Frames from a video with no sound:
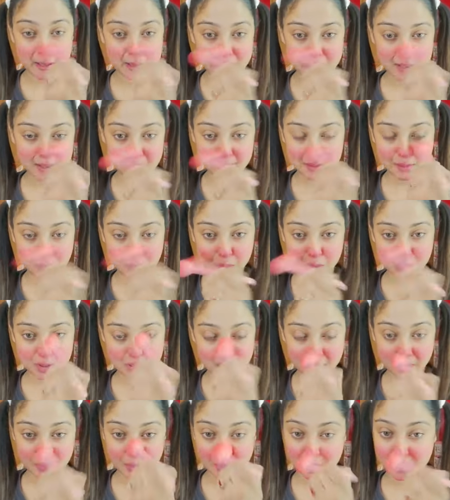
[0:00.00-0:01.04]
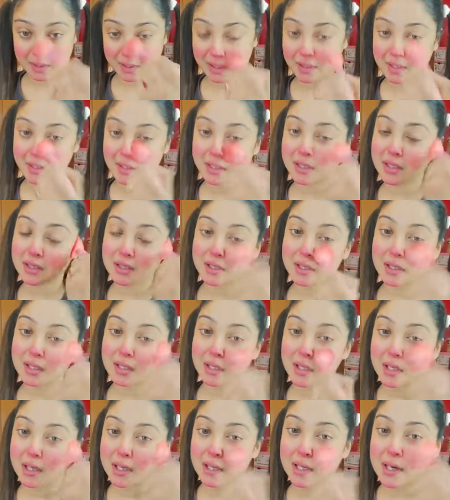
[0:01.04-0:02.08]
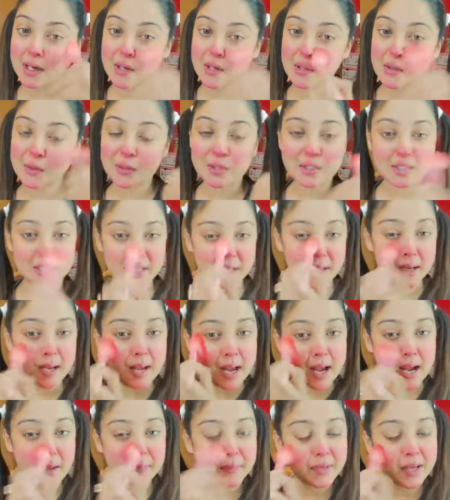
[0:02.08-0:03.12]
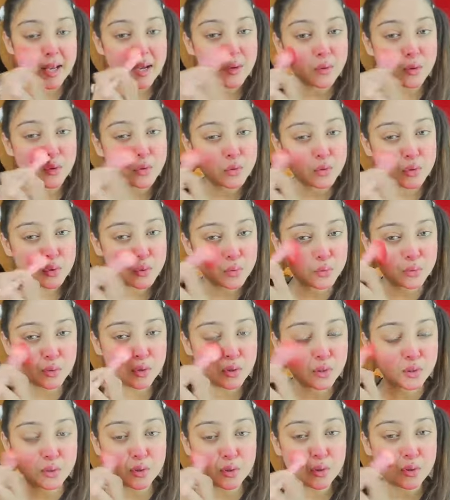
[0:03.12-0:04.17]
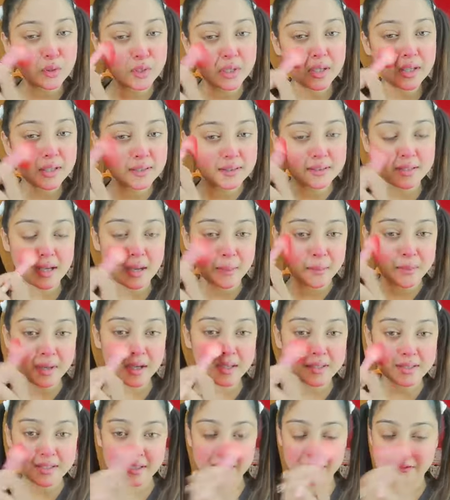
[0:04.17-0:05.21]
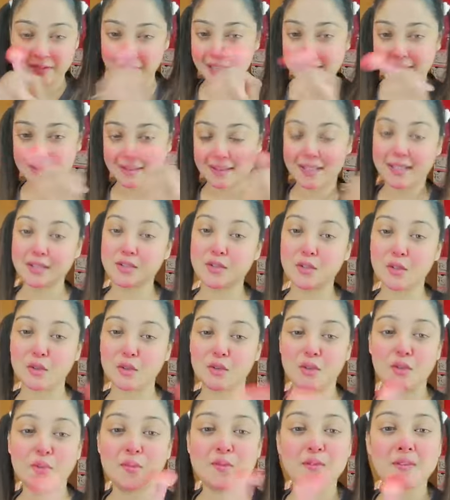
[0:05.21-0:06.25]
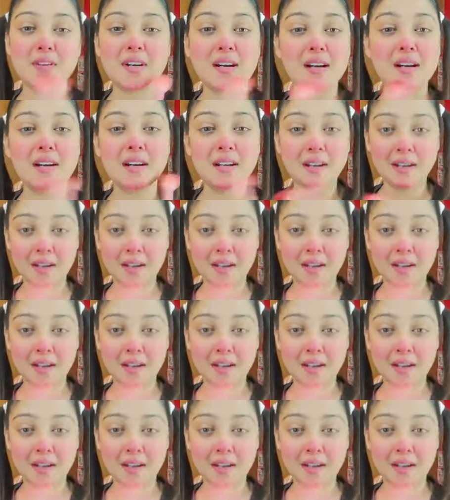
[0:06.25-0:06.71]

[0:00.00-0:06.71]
জাস্ট দুষ্টামি হচ্ছে ঠিক আছে কারণ হচ্ছে আমি এখন সুন্দর করে আমার যে ফেসে যত প্রকার